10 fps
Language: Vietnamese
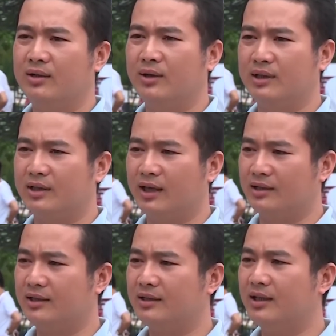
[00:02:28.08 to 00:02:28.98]
hoàn
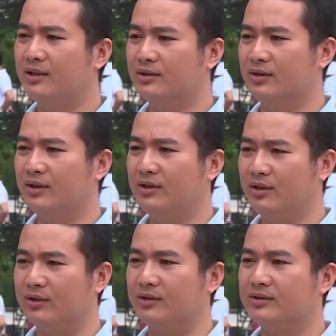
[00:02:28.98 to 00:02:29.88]
thiện chi tiết của nó
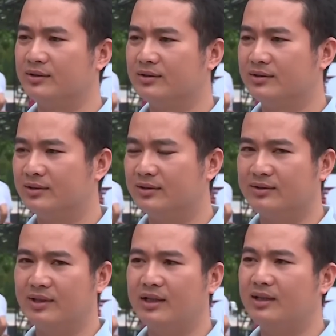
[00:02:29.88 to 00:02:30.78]
ổn.
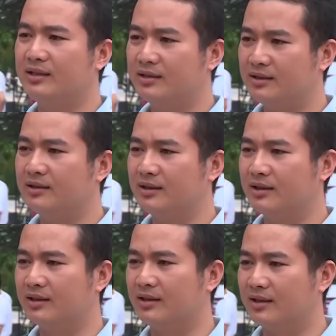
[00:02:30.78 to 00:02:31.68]
Các cái thứ
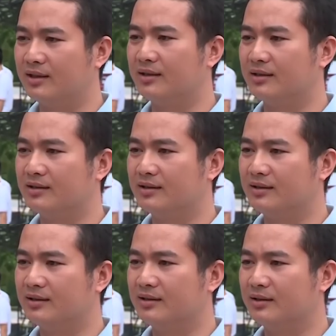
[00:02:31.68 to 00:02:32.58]
là là, là
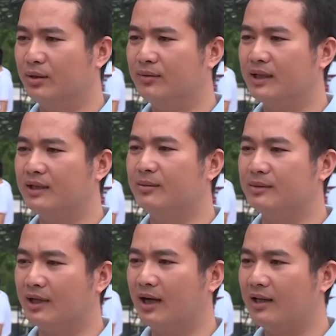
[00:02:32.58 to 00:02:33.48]
đối với cái
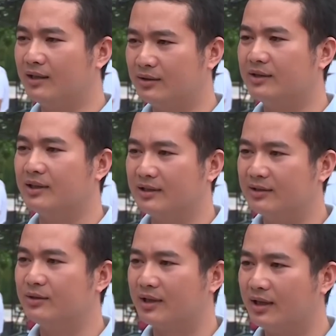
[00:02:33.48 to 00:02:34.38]
tầm giá là tôi thấy
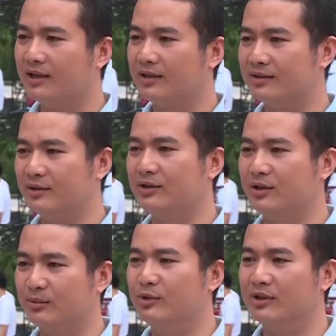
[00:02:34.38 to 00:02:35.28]
rất ok, là tôi
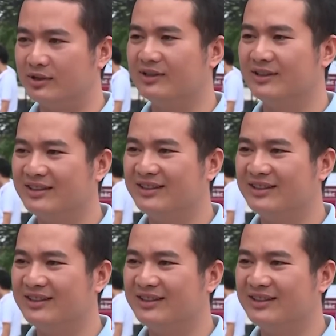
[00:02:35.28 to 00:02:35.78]
chọn mua rồi.